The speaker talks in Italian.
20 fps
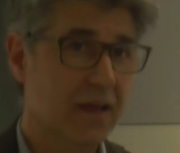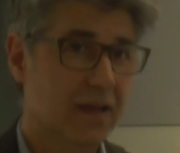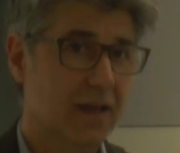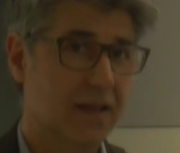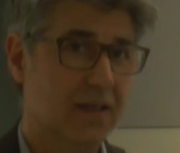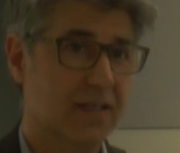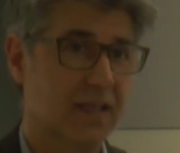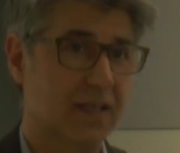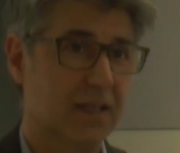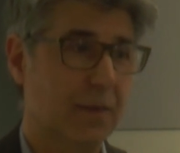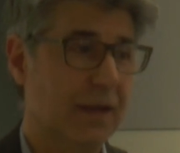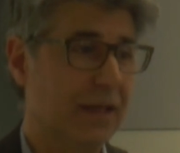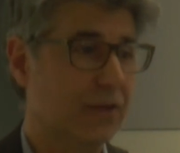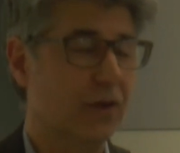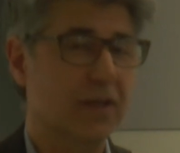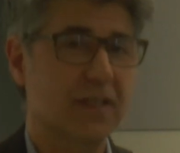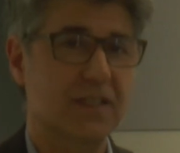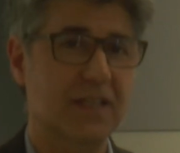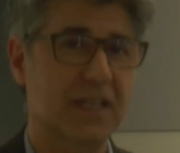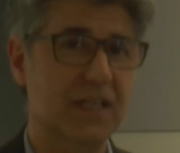il sentimento
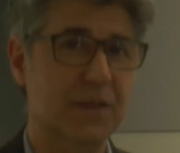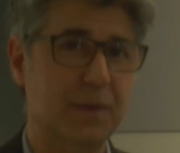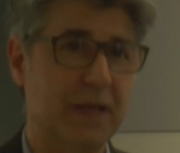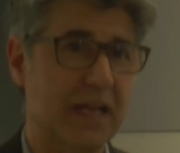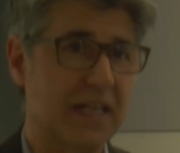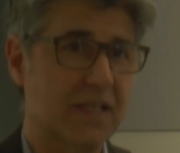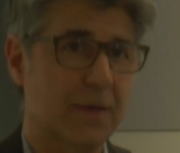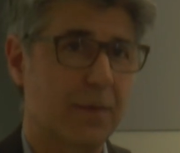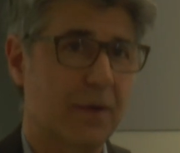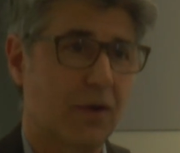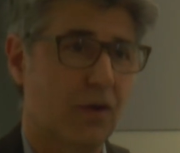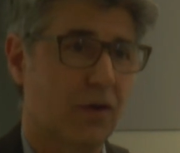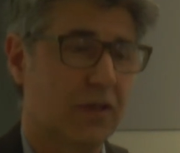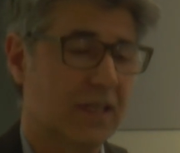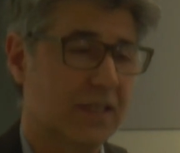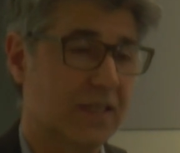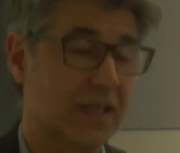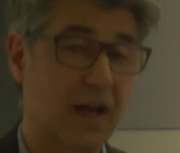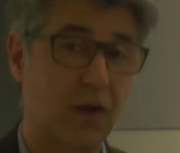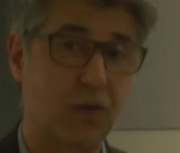che si respira è sempre quello
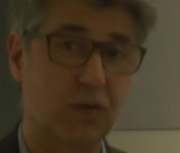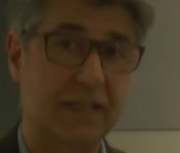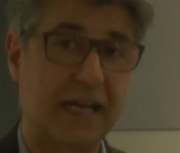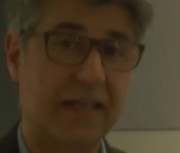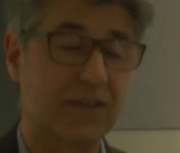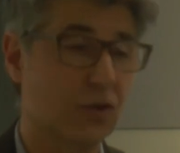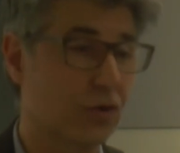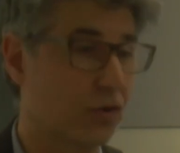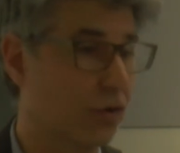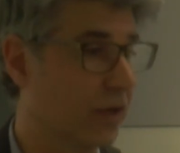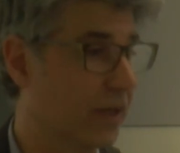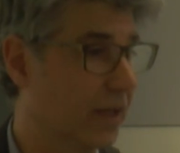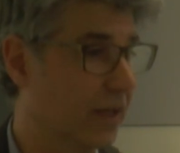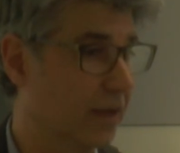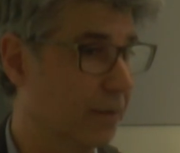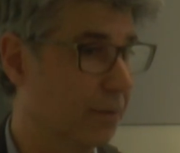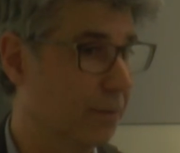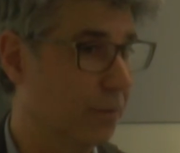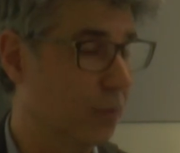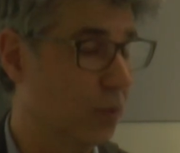di essere a contatto con chi